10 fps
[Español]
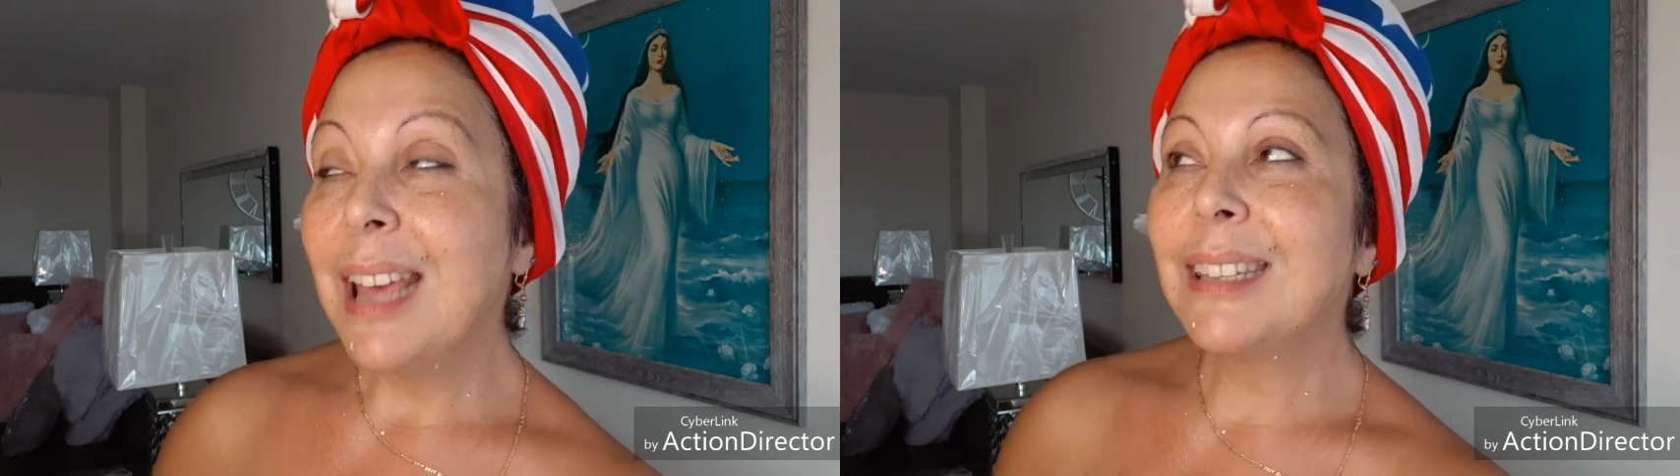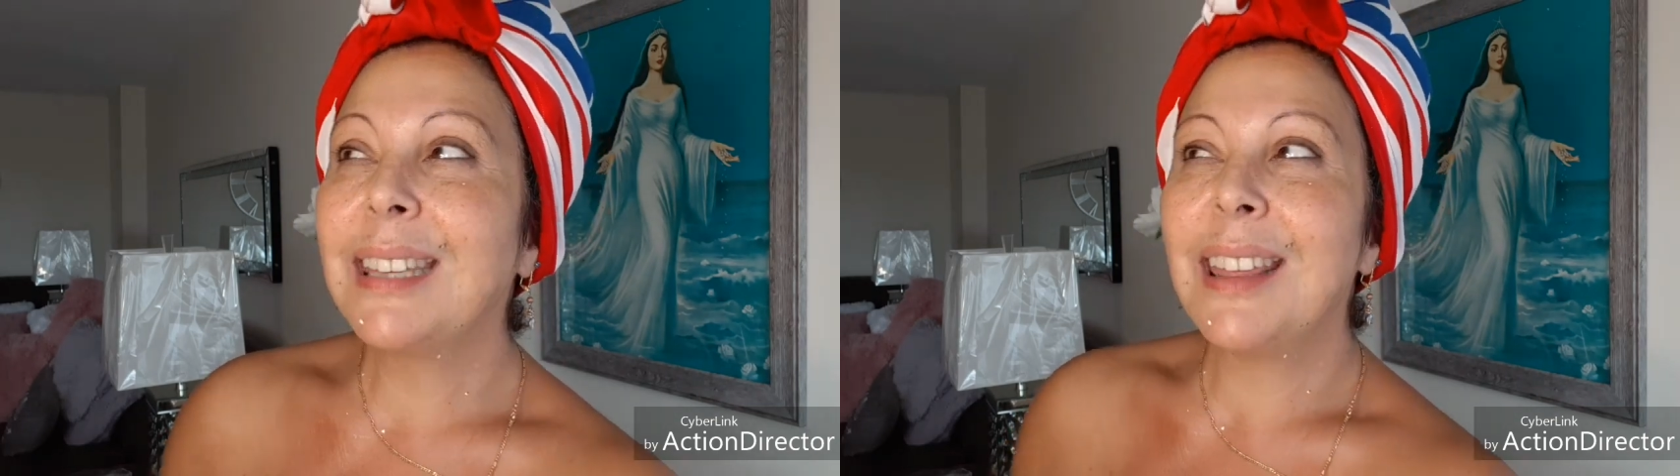
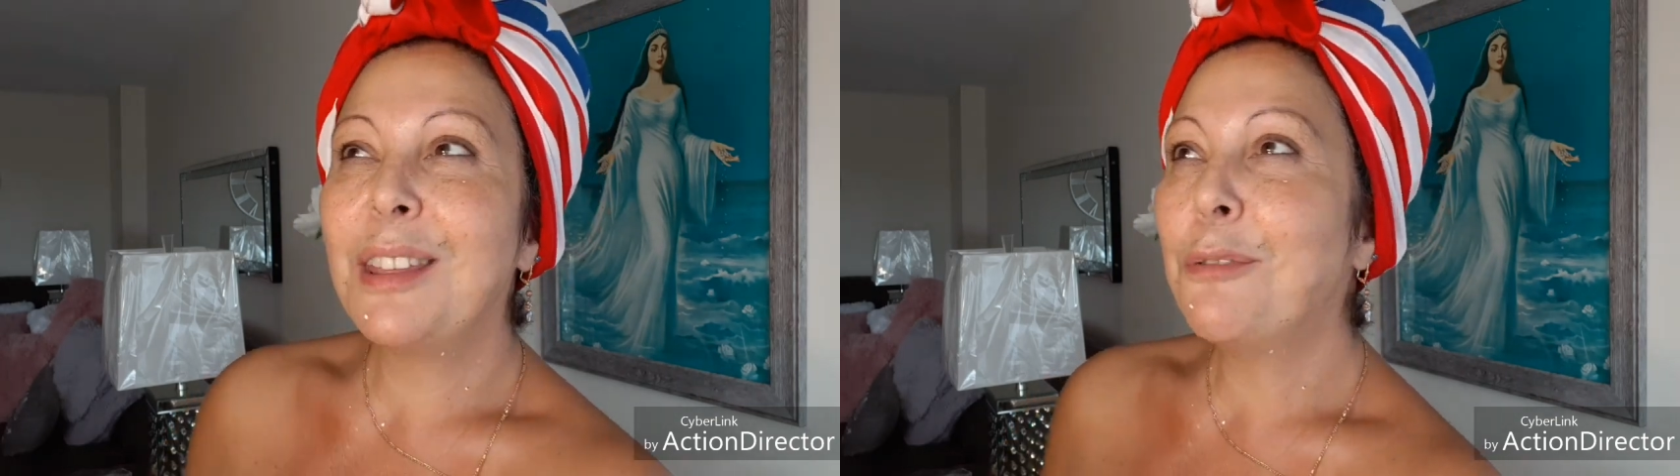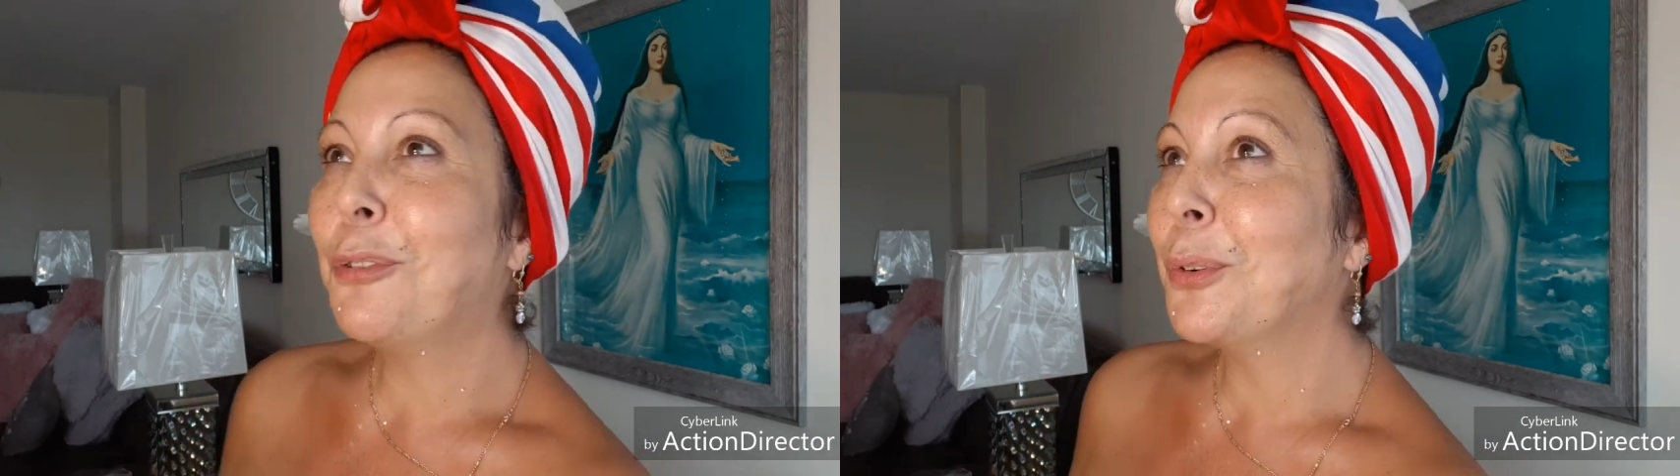se
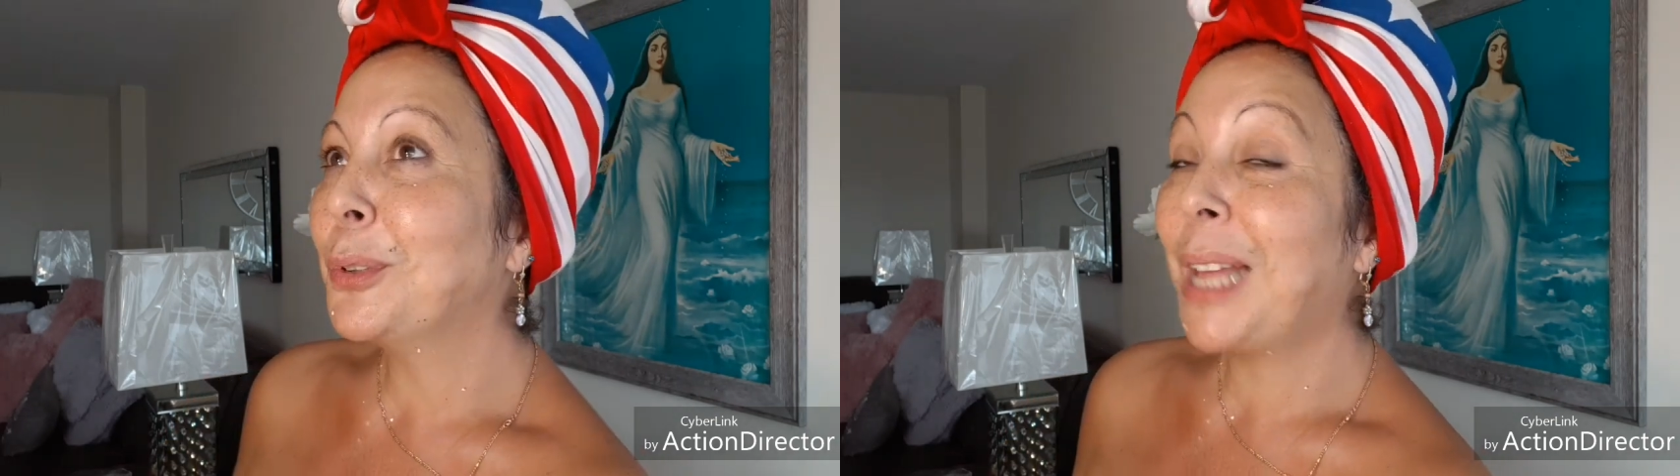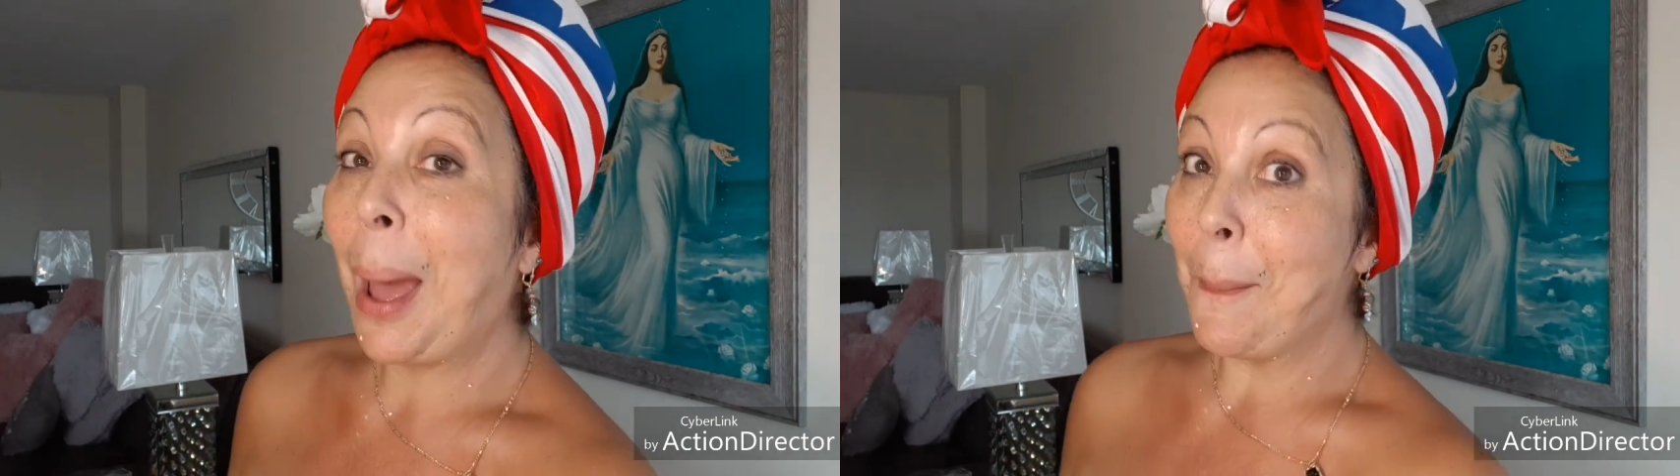
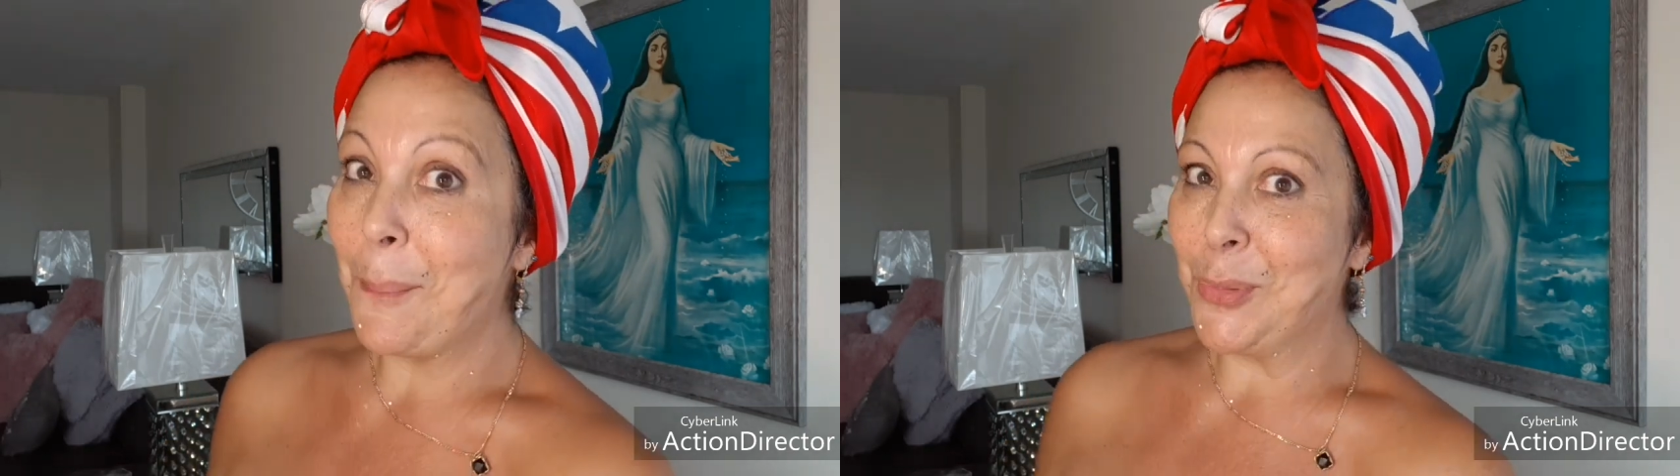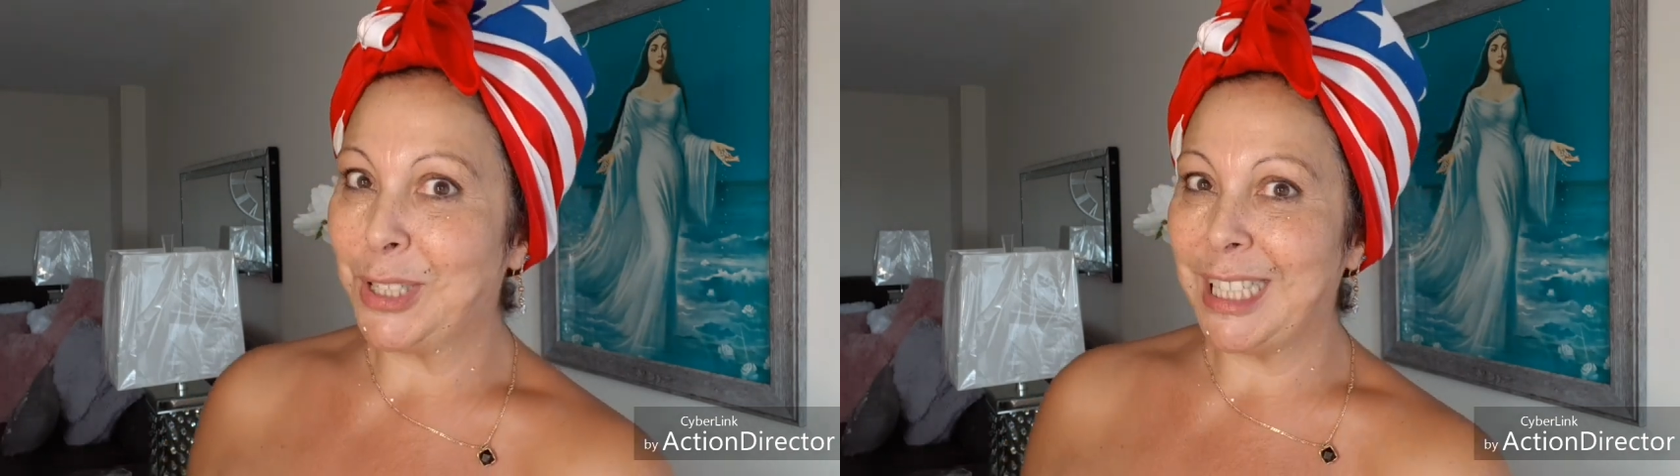disfruta
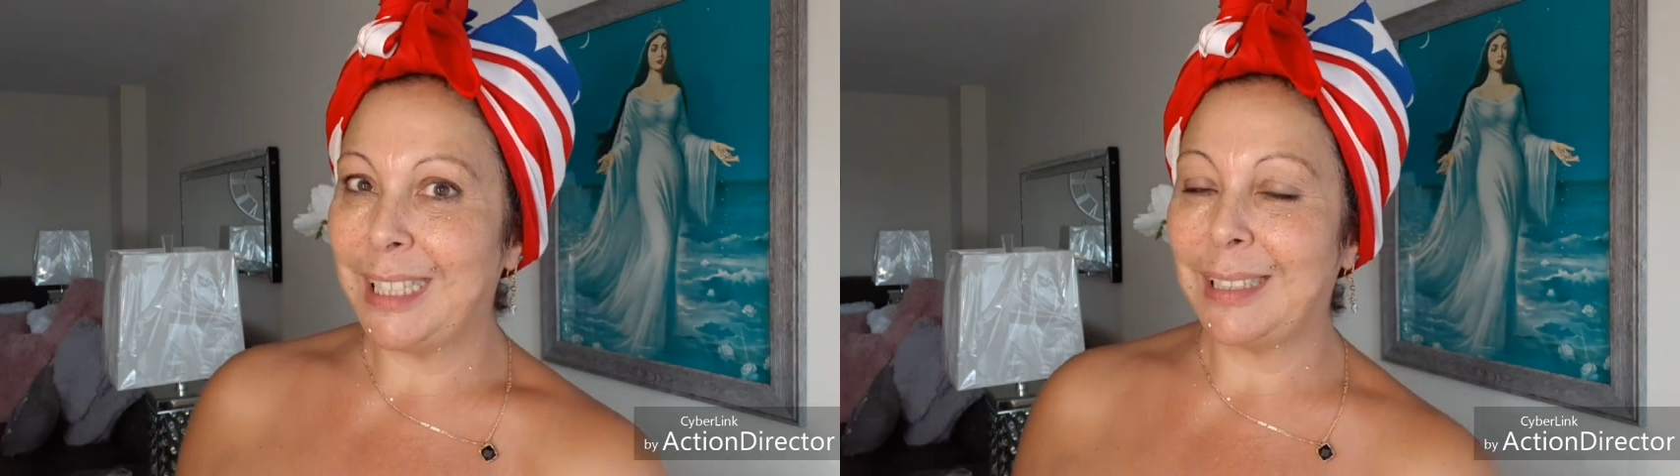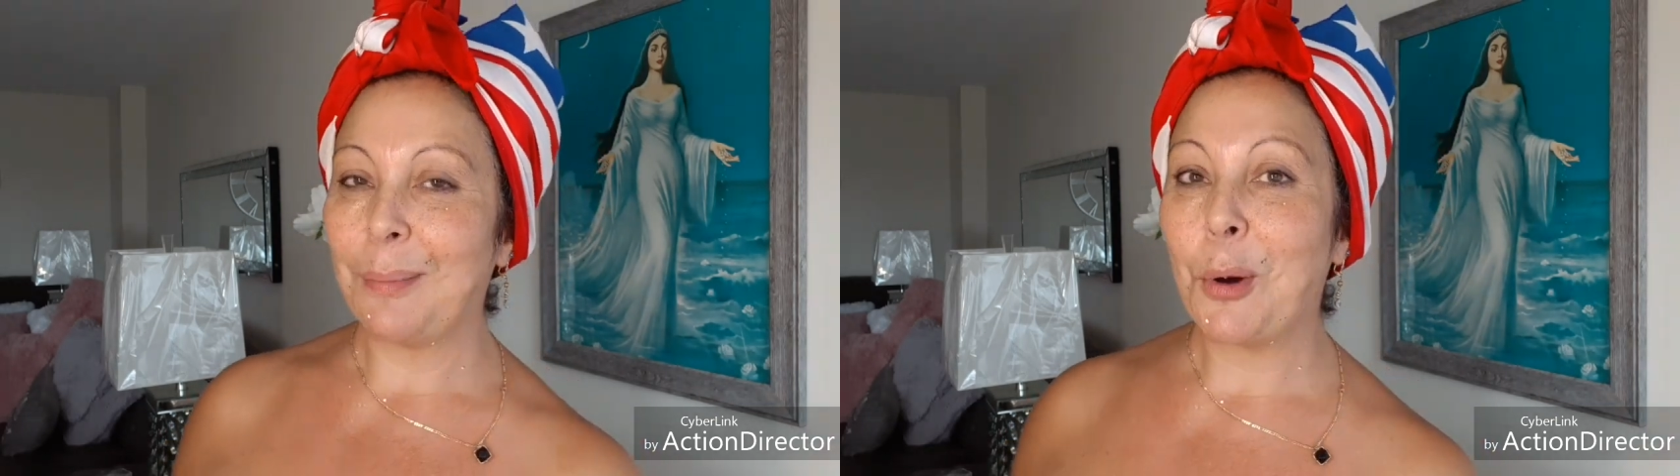
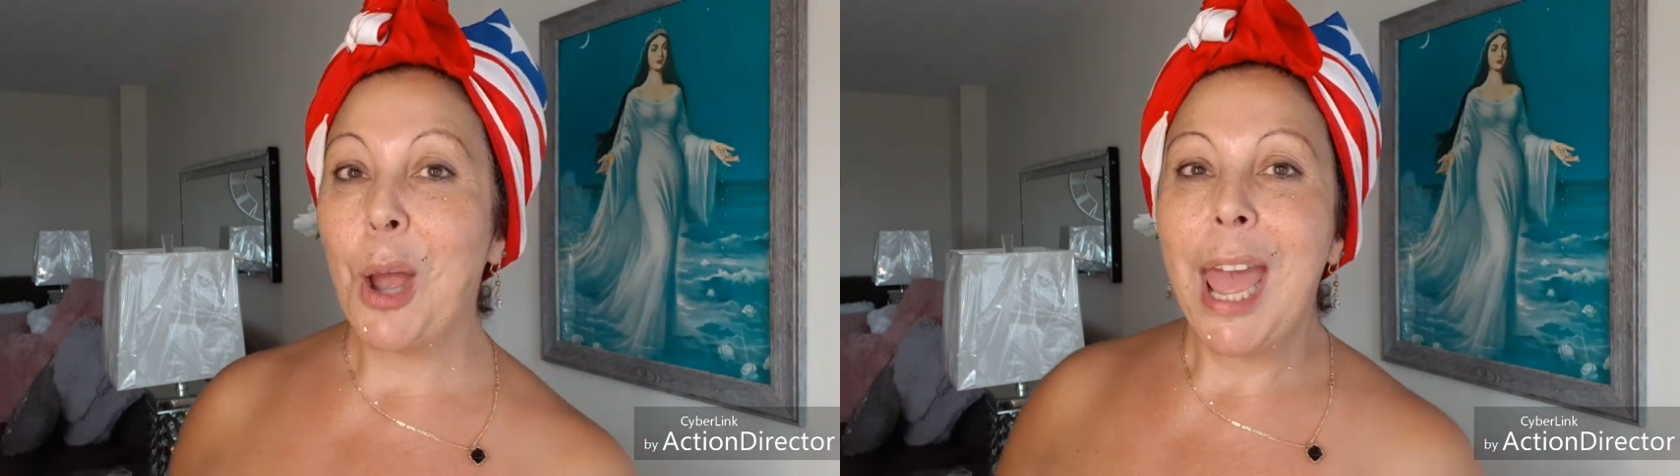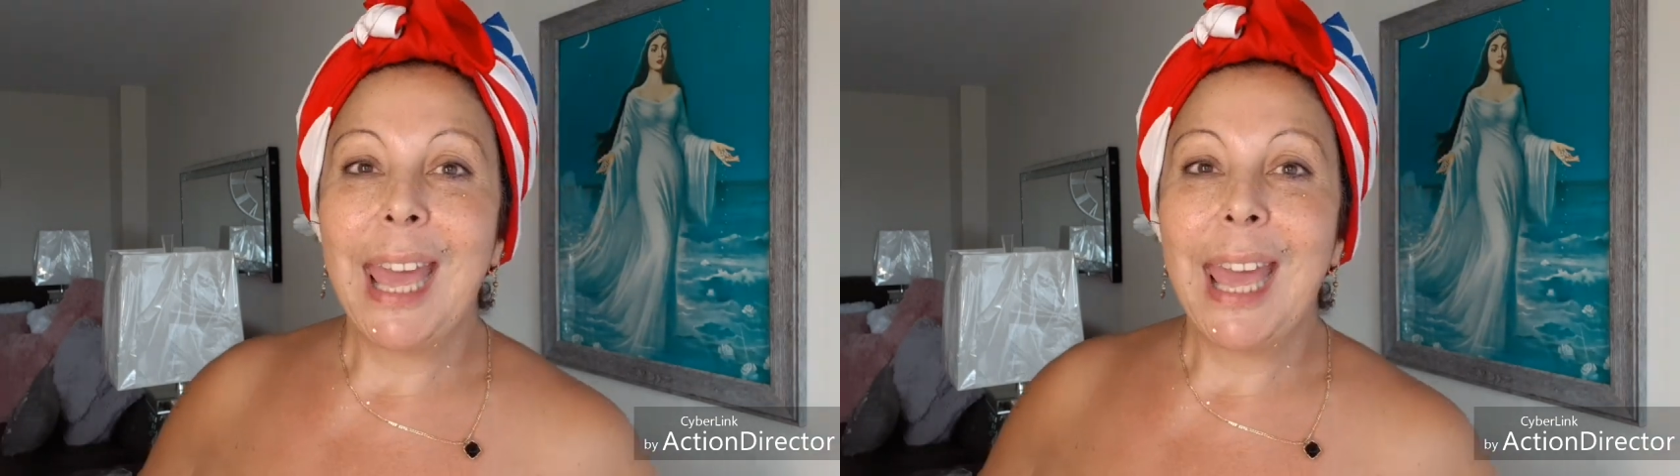muchísimo.